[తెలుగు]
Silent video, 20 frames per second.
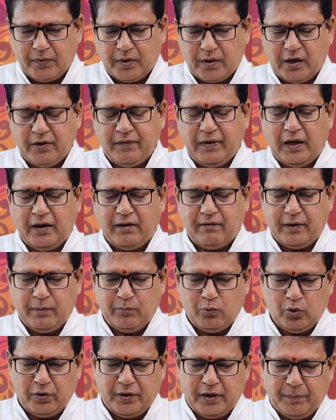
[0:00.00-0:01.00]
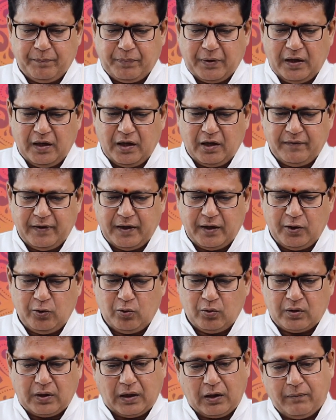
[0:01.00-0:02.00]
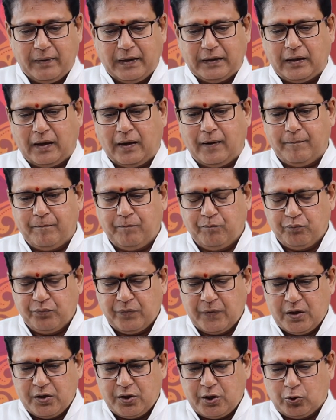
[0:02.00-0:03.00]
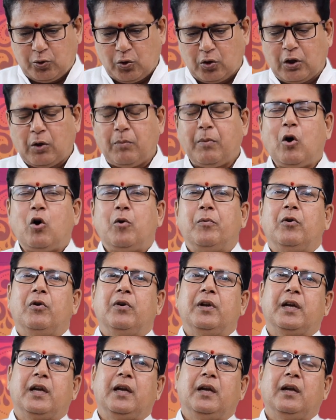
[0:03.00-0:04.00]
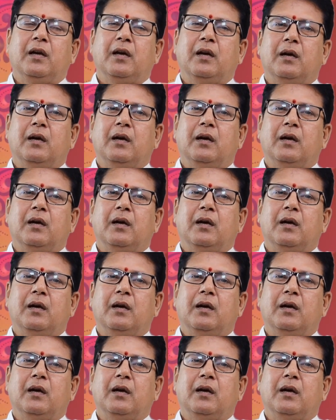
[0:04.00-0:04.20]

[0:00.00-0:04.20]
రెండు వేల ఇరవై మూడు ఏప్రిల్ ఇరవై రెండు తర్వాత చతుర్థ భావంలోనికి